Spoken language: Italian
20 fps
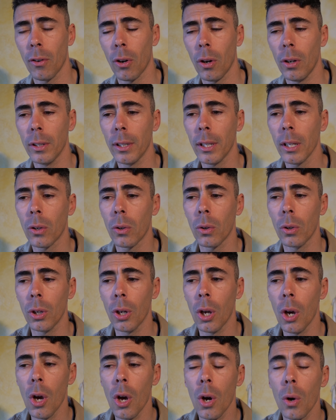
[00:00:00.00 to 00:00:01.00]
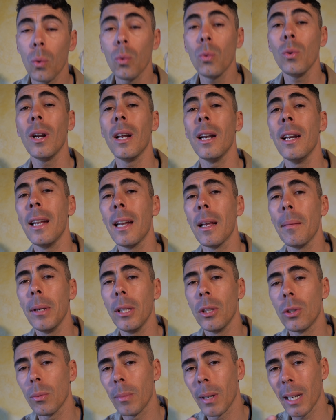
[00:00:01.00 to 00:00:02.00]
volte, con un
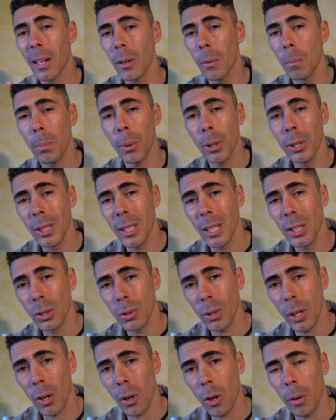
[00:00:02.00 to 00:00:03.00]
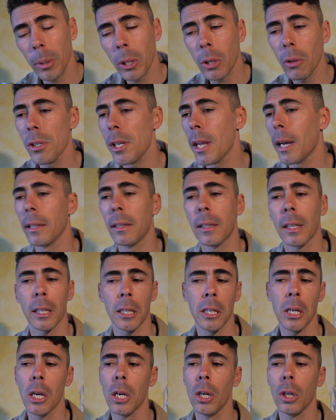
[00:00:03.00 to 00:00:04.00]
allenamento magari un po' intenso aerobico, gli
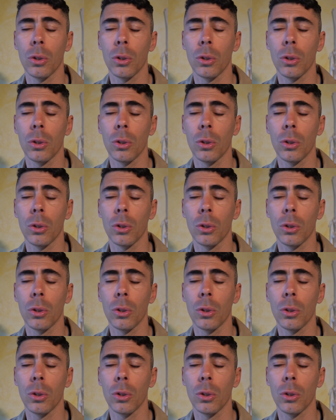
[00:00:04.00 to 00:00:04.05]
altri